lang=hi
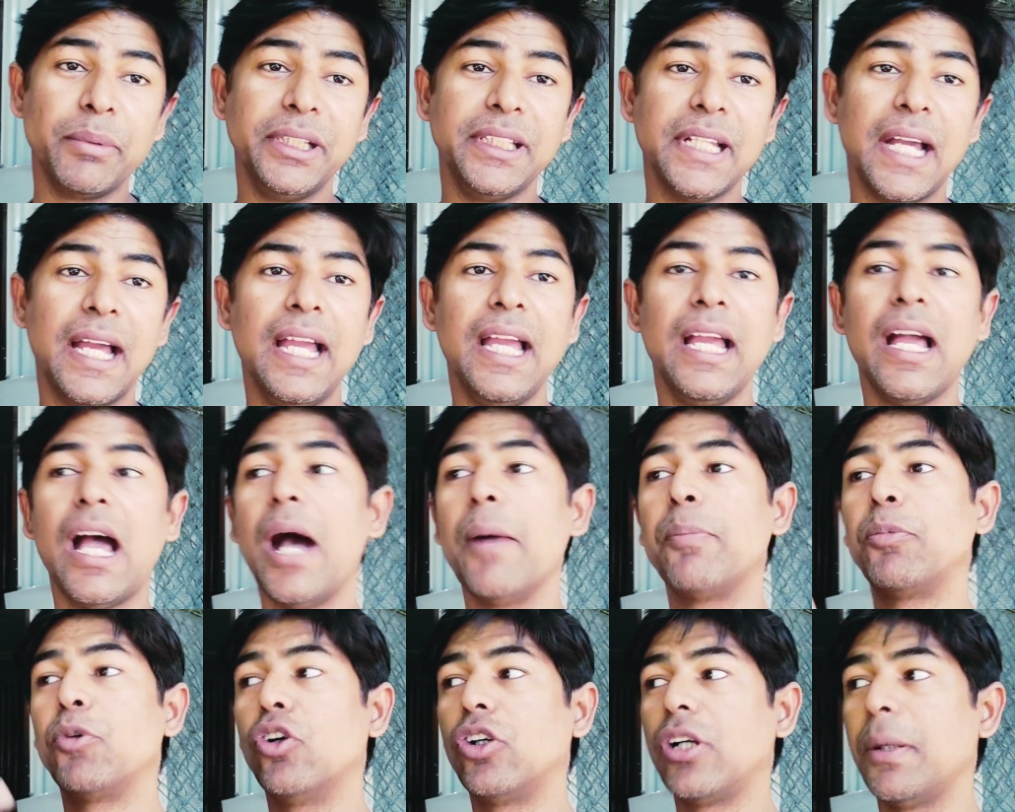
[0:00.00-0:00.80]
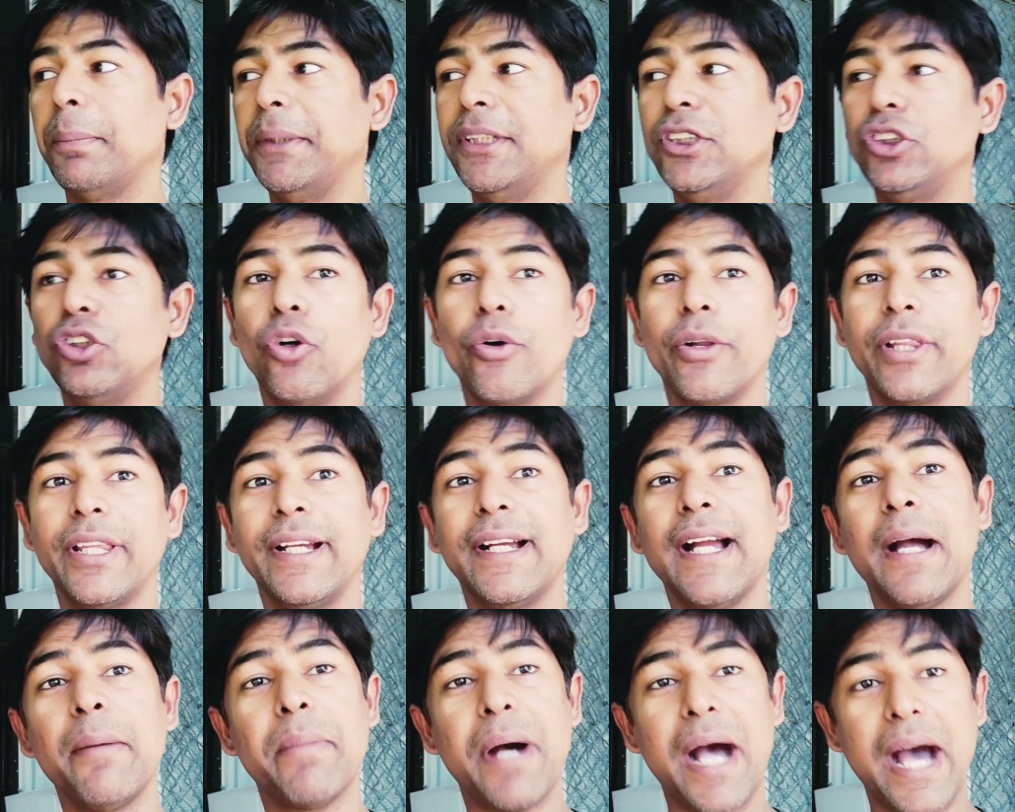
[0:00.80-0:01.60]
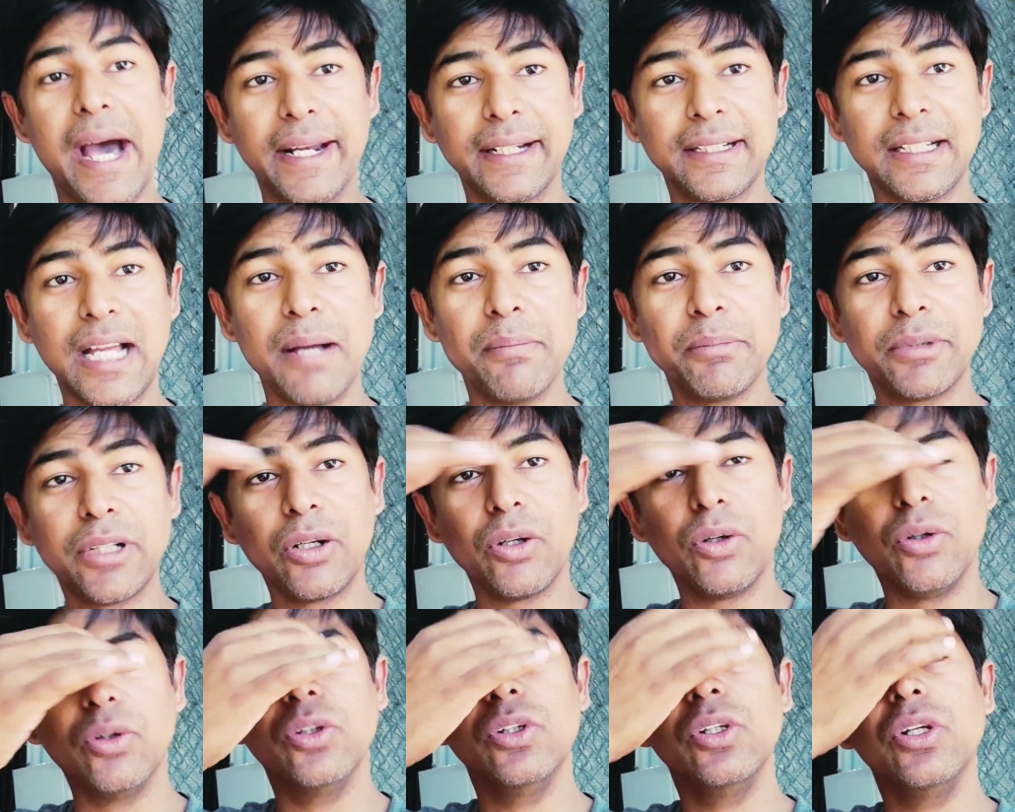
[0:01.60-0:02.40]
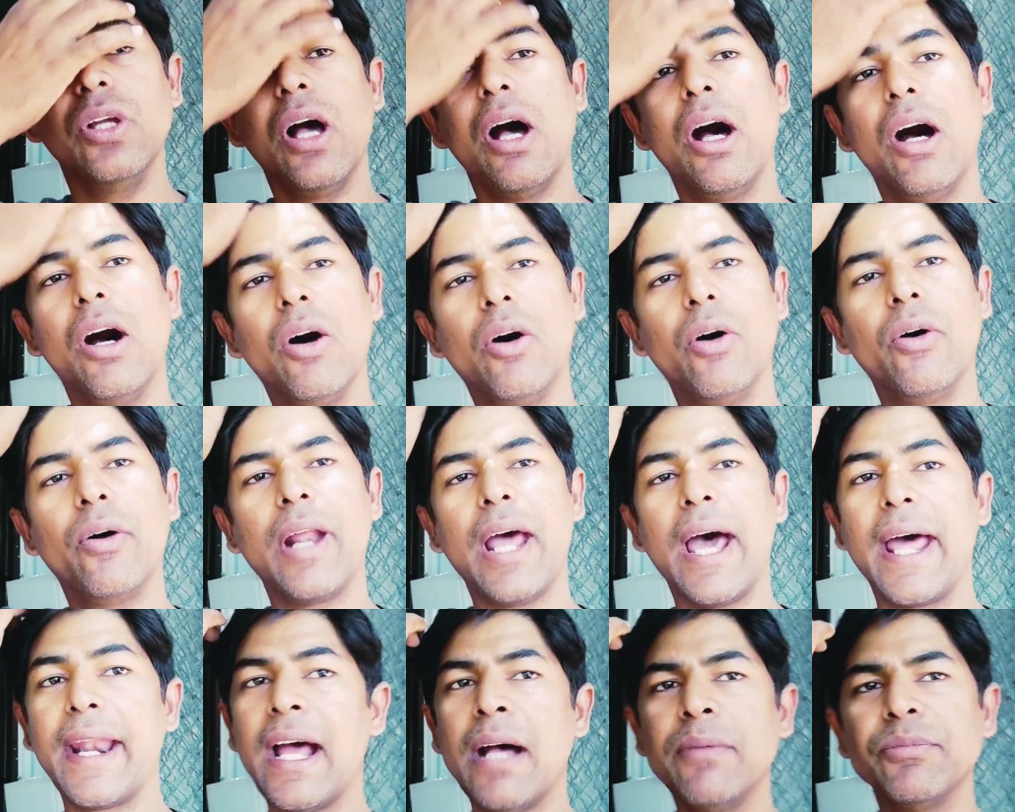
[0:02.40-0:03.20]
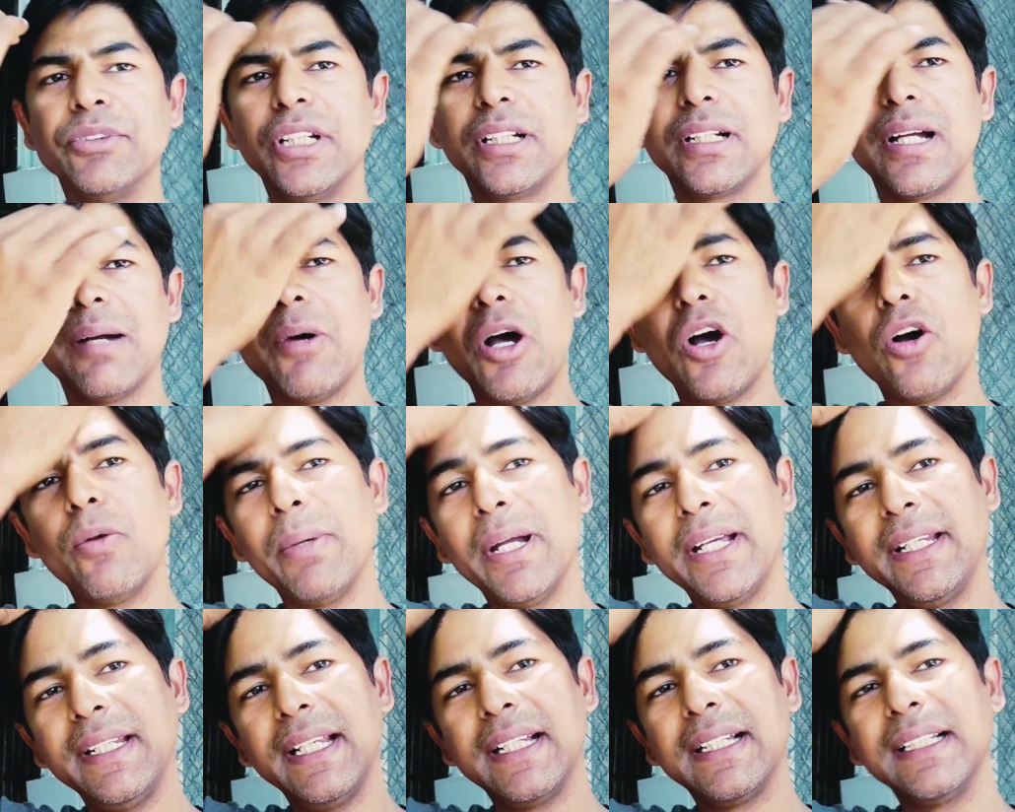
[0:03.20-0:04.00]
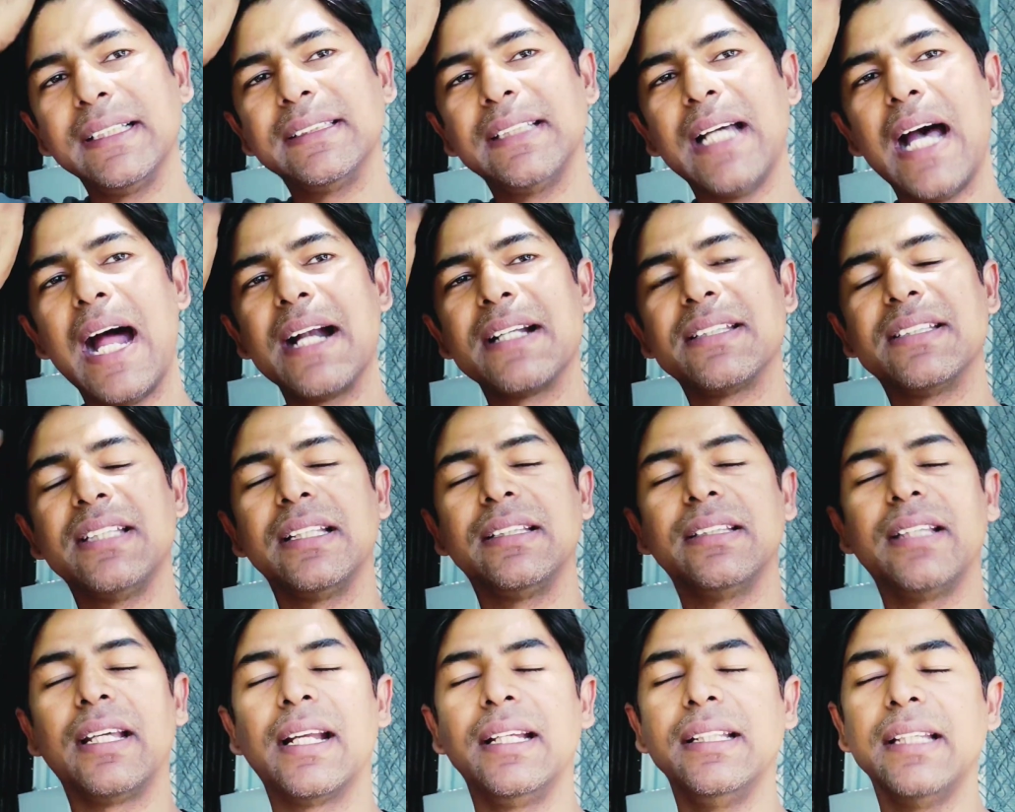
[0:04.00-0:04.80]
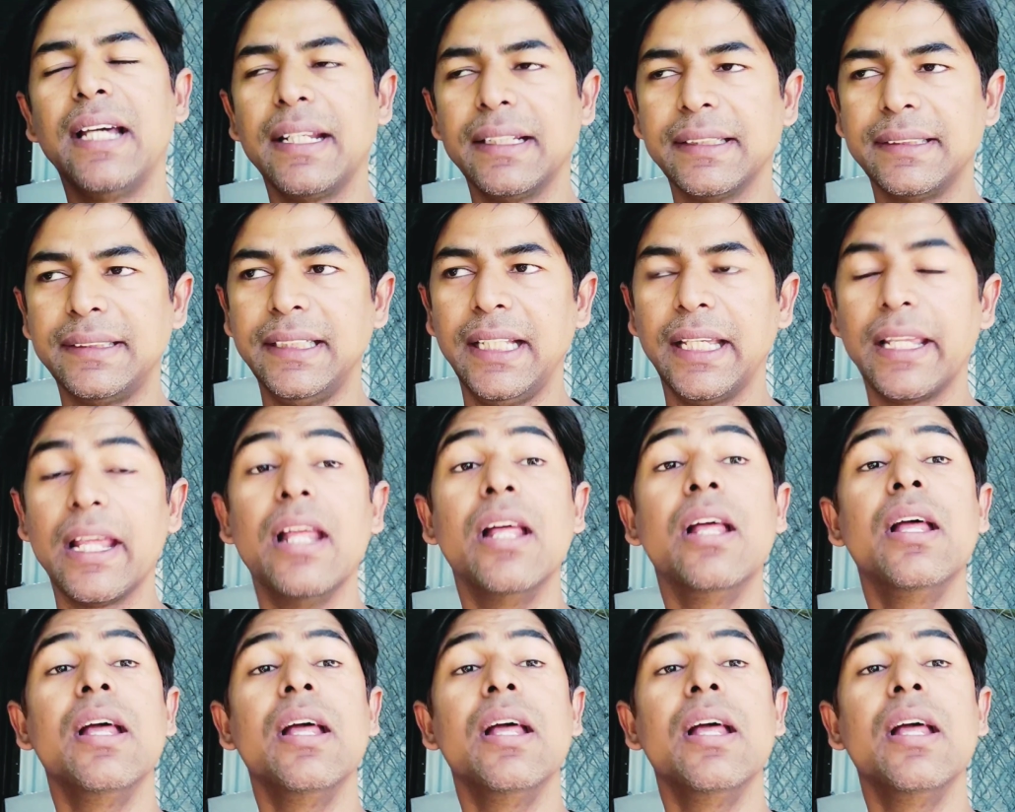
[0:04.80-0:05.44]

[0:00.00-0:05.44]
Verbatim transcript: वीजा है आपको कपिल छोड़ देगा बाहर काम करो और आराम से कमाओ महीने के साठ सत्तर हजार अस्सी